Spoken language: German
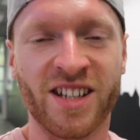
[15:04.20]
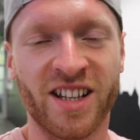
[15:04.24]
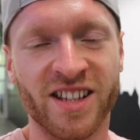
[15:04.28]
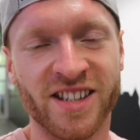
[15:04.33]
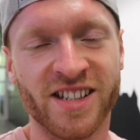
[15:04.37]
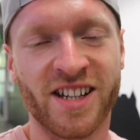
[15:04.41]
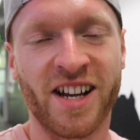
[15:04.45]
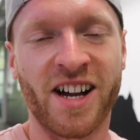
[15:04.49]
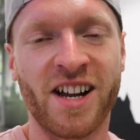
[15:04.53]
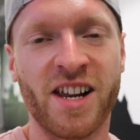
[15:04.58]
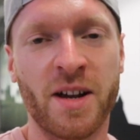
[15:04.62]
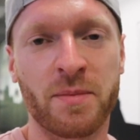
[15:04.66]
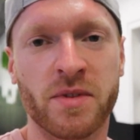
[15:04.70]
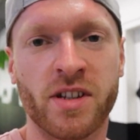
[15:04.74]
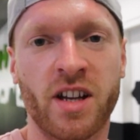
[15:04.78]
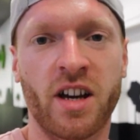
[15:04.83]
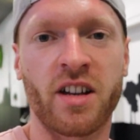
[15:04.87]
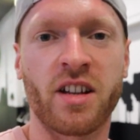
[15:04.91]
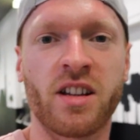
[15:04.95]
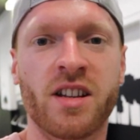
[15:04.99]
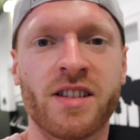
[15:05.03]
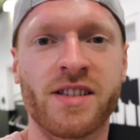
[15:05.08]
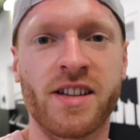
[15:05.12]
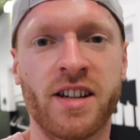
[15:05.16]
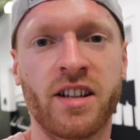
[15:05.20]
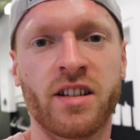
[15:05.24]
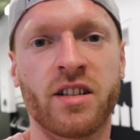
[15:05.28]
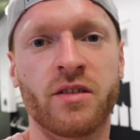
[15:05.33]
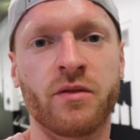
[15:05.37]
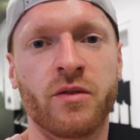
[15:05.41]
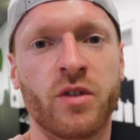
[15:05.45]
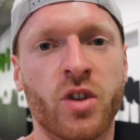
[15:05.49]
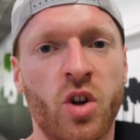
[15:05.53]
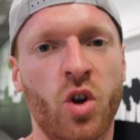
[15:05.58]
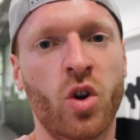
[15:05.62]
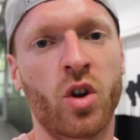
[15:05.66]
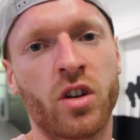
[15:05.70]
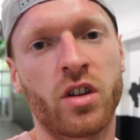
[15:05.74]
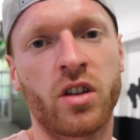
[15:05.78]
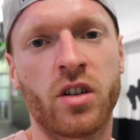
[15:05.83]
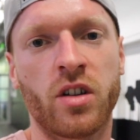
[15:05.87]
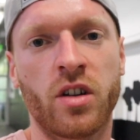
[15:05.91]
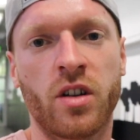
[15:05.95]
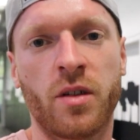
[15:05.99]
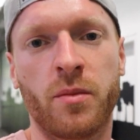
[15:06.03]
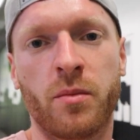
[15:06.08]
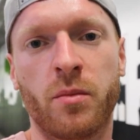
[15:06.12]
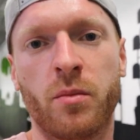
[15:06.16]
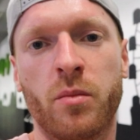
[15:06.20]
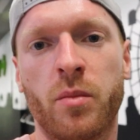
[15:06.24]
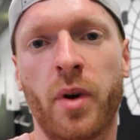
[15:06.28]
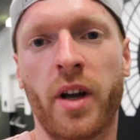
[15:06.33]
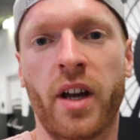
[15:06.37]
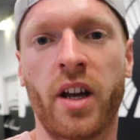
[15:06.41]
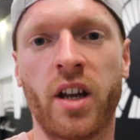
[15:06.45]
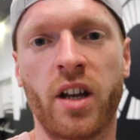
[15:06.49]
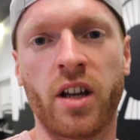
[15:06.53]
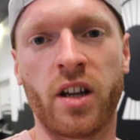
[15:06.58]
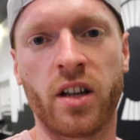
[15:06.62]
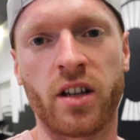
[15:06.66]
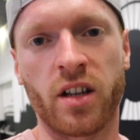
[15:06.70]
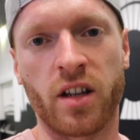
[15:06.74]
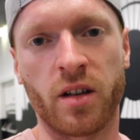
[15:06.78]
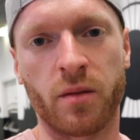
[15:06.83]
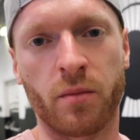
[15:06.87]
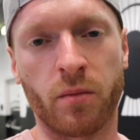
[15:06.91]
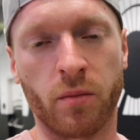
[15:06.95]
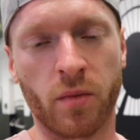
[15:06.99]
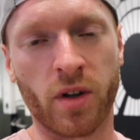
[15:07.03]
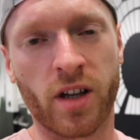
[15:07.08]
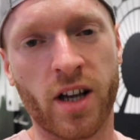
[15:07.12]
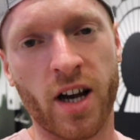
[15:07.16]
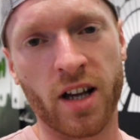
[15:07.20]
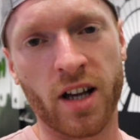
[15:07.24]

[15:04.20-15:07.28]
ganz geil, ich habe es gerade gesehen. Wir können ähm, bei dem